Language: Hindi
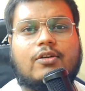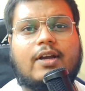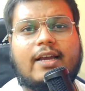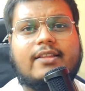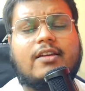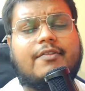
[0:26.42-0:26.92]

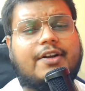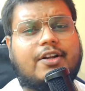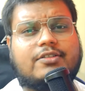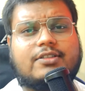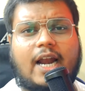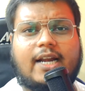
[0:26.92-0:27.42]
गाइज ये
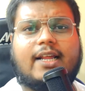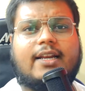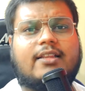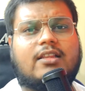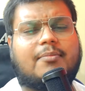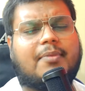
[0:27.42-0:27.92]
वीडियो स्टार्ट
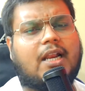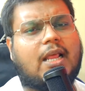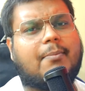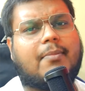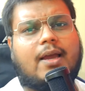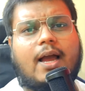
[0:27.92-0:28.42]
करने से पहले
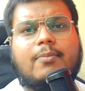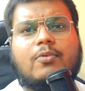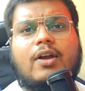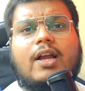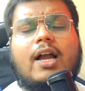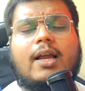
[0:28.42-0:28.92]
मैं
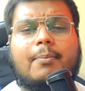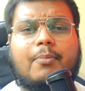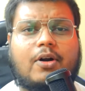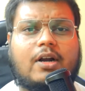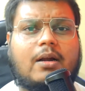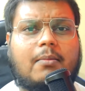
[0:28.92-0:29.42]
आपको एक
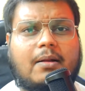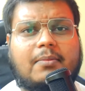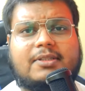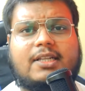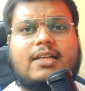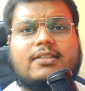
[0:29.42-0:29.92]
इम्पॉर्टेंट बात
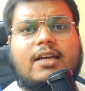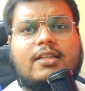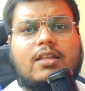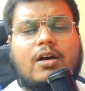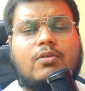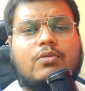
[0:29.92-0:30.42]
बताना
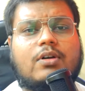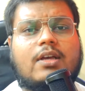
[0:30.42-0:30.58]
चाहता हूँ